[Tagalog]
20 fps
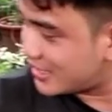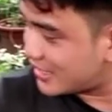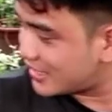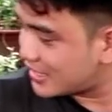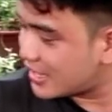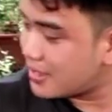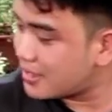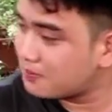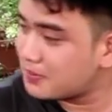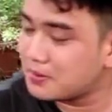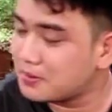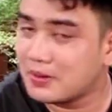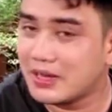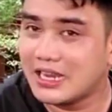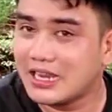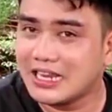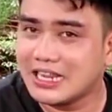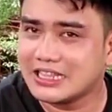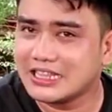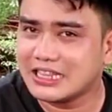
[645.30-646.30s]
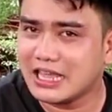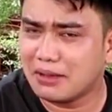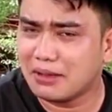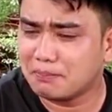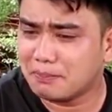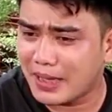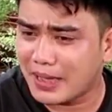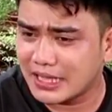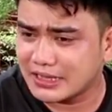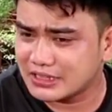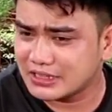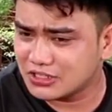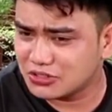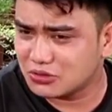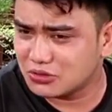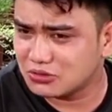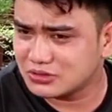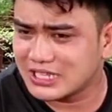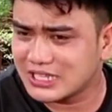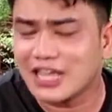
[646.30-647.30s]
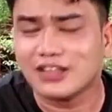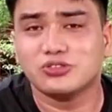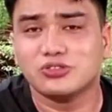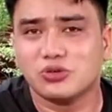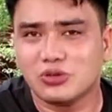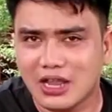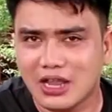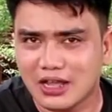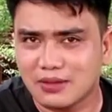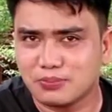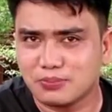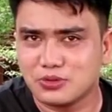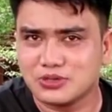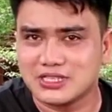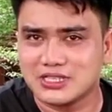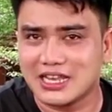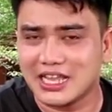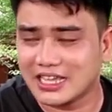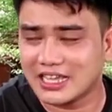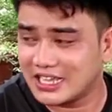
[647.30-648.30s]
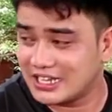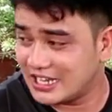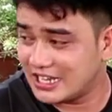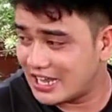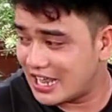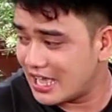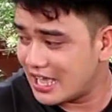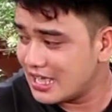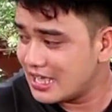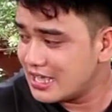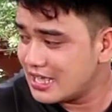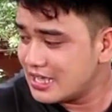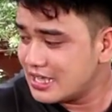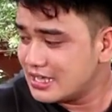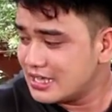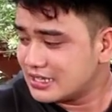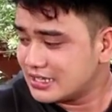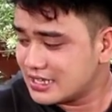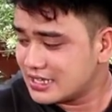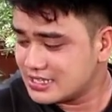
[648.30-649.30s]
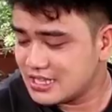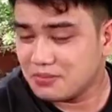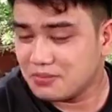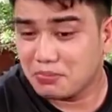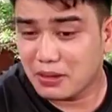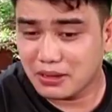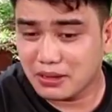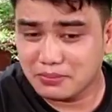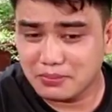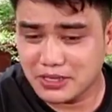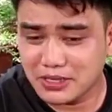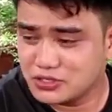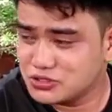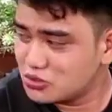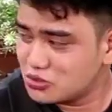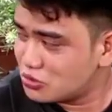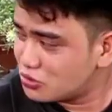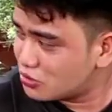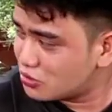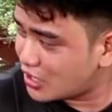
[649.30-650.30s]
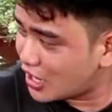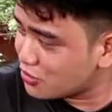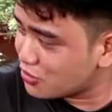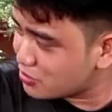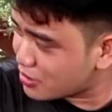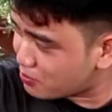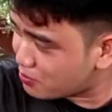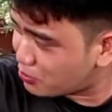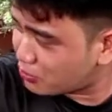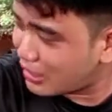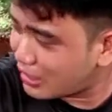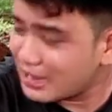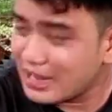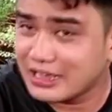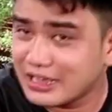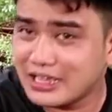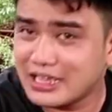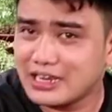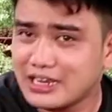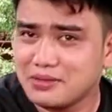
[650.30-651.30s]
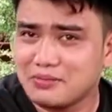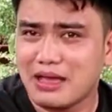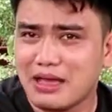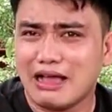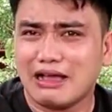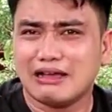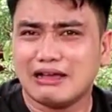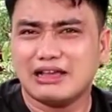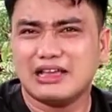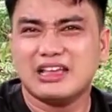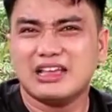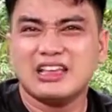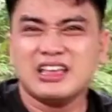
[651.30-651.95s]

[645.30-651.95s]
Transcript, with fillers: talaga pag maliliit ang pot, yung sakto lang po sa laki nila. Kasi pag medyo ganun na po kalaki, di ba, ang,